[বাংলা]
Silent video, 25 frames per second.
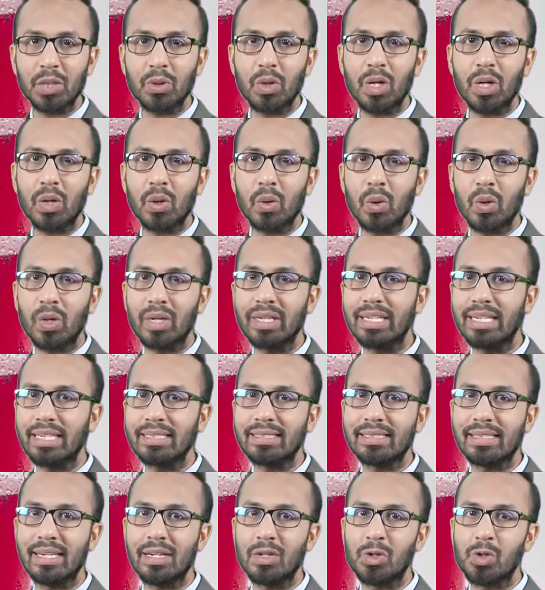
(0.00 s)
করে কোলন
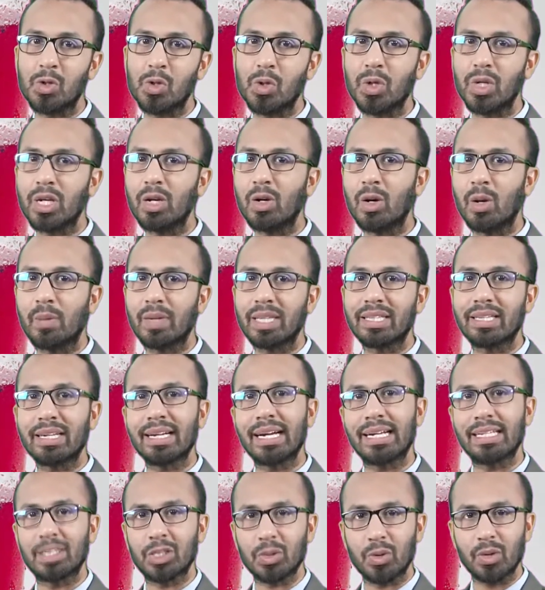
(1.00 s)
ক্যান্সারের ঝুঁকি কমাতে
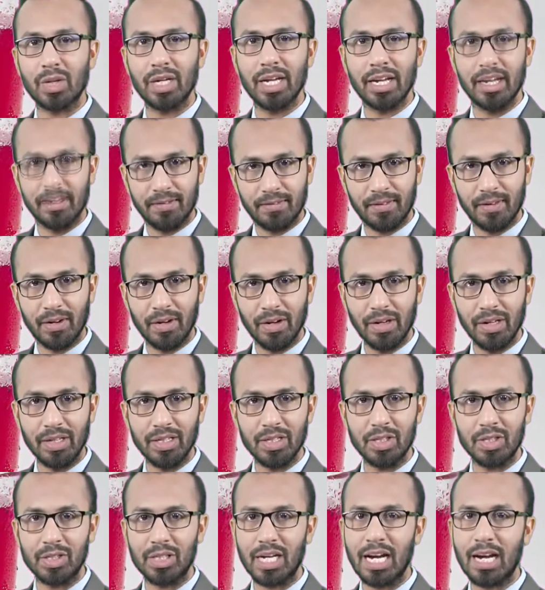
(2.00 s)
কাজ করে এই ফল
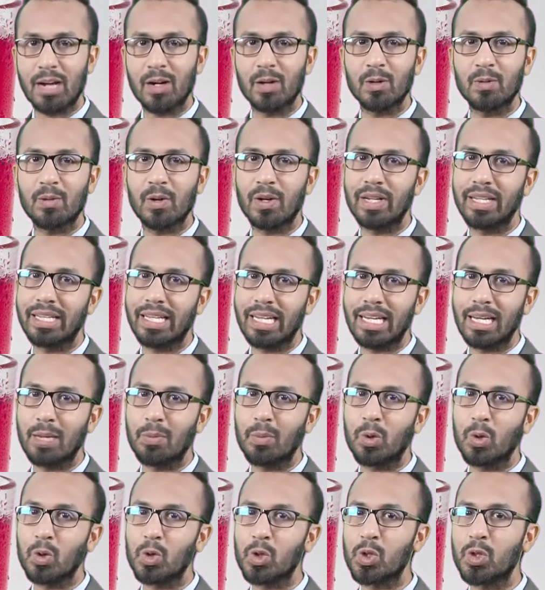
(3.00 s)
ড্রাগন ফলে থাকে
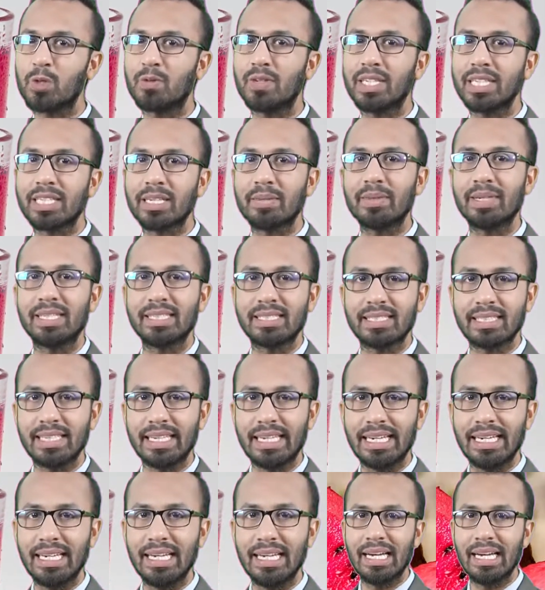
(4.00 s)
প্রচুর ভিটামিন সি